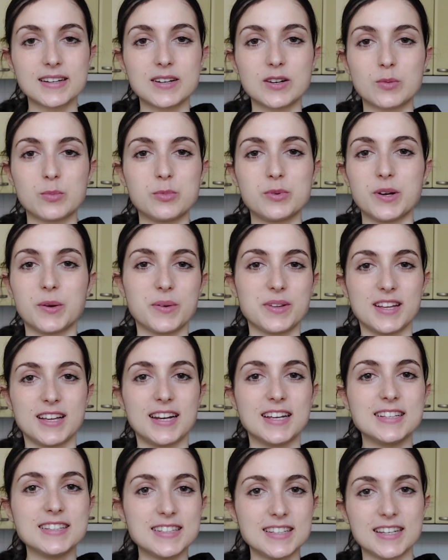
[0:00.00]
oppure quindi
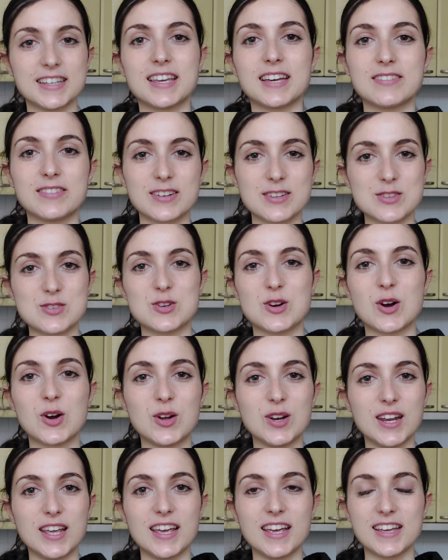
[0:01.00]
lenticchie,
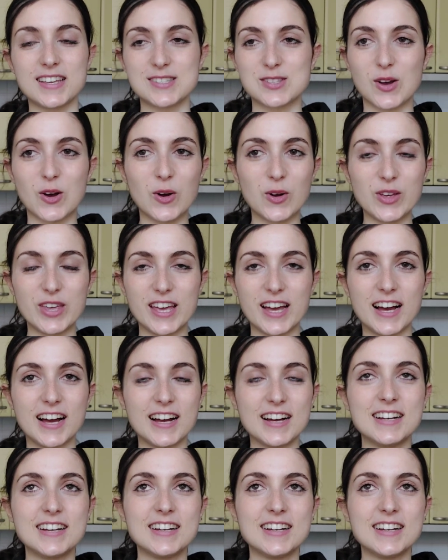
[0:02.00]
fagioli, soia,